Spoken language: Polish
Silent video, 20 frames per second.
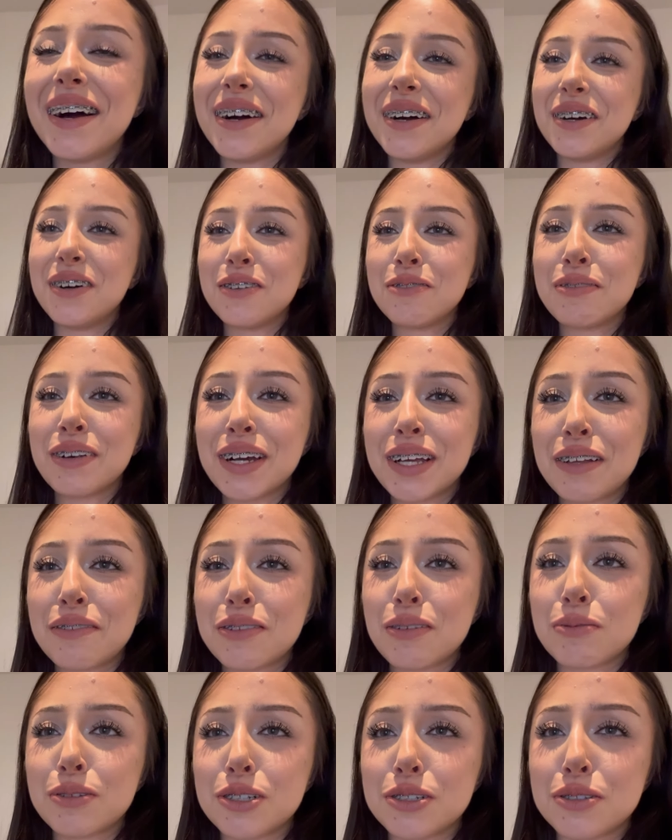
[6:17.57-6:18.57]
y, od mega
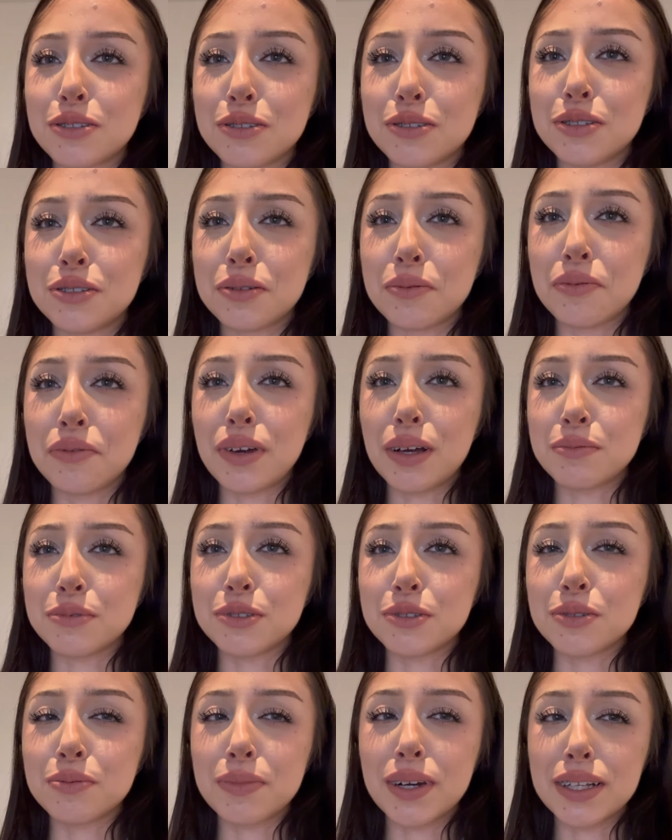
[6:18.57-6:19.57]
dawna, bo też coś dzisiaj mówiłam, że
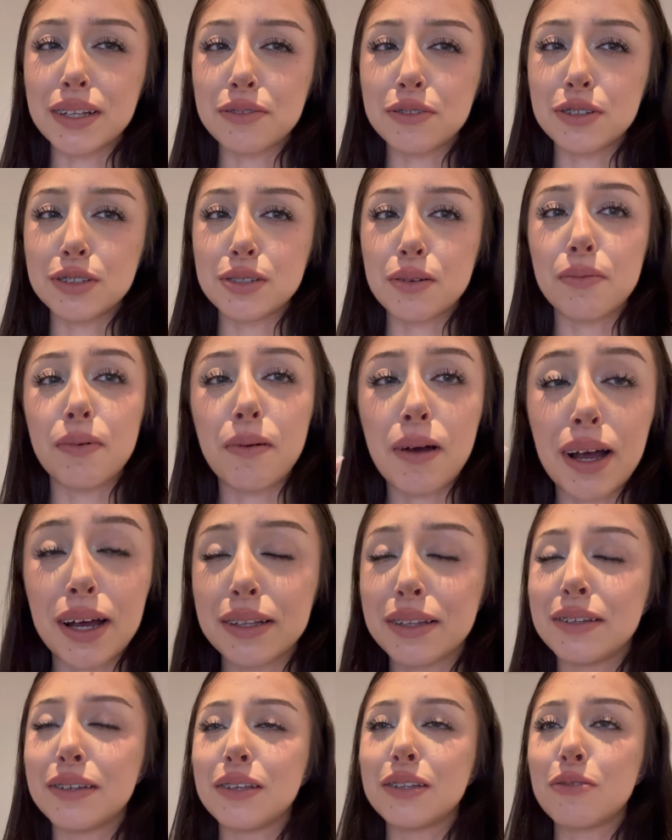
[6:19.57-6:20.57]
coś mega dawno nie zrobiłam, a
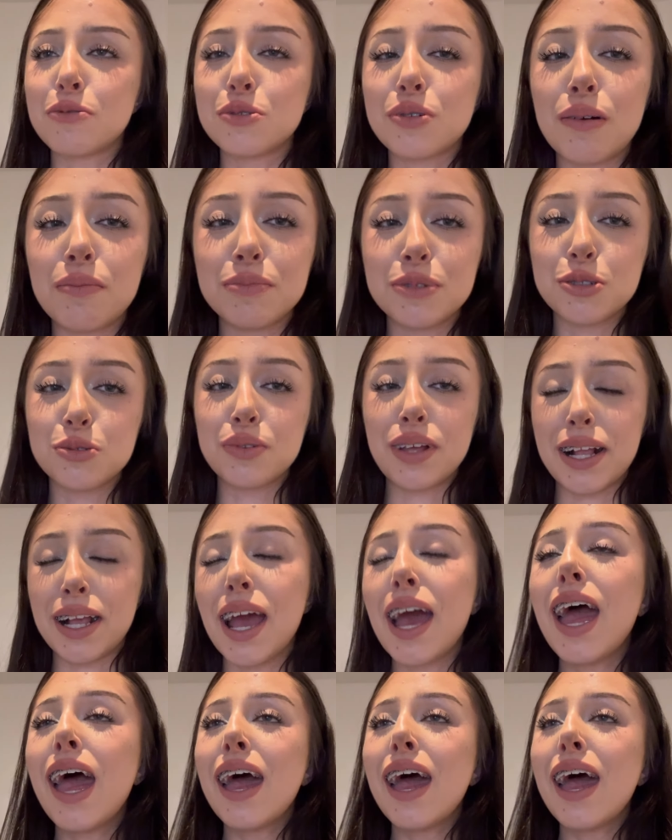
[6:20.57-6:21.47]
nie nałożyłam biżuterii,